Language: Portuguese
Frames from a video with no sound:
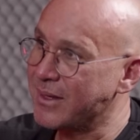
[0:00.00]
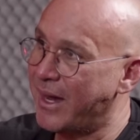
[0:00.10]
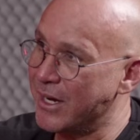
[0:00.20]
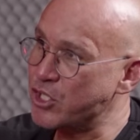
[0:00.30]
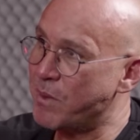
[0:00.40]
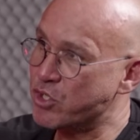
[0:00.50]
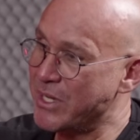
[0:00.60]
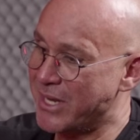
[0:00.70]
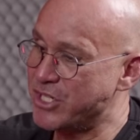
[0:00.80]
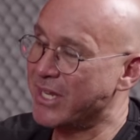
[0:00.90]
antes do Major
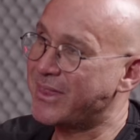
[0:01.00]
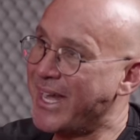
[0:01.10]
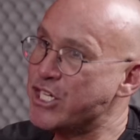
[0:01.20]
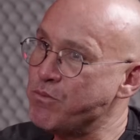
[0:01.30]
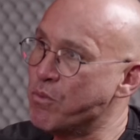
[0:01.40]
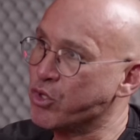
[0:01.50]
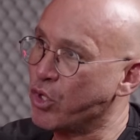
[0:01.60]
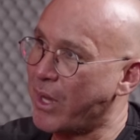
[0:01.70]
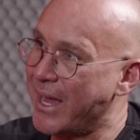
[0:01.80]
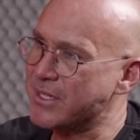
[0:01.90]
entrar, tinha 3 mil
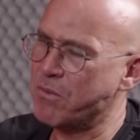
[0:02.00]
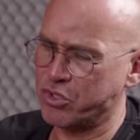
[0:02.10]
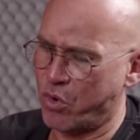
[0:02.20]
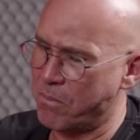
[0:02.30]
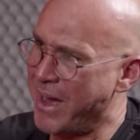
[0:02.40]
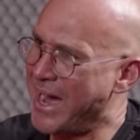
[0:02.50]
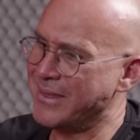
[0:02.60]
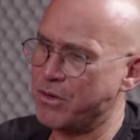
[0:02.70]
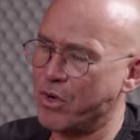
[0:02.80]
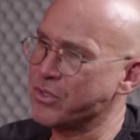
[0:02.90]
mototáxis, motos
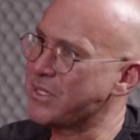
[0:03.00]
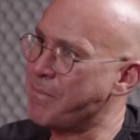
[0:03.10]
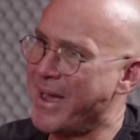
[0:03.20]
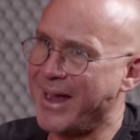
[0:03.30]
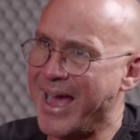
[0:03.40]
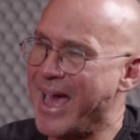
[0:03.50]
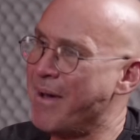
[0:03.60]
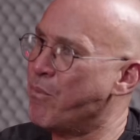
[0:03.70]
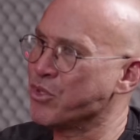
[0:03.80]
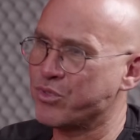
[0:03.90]
roubadas, motos sem pagar,
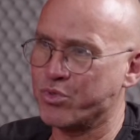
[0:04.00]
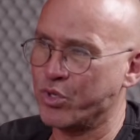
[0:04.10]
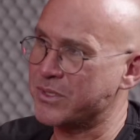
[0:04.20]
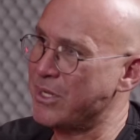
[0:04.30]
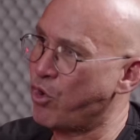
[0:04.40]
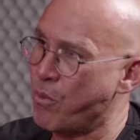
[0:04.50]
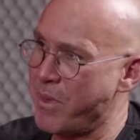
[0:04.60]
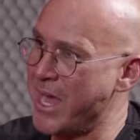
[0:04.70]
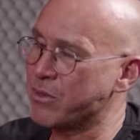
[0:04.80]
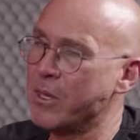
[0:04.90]
moto sem
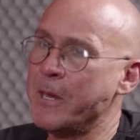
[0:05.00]
documento,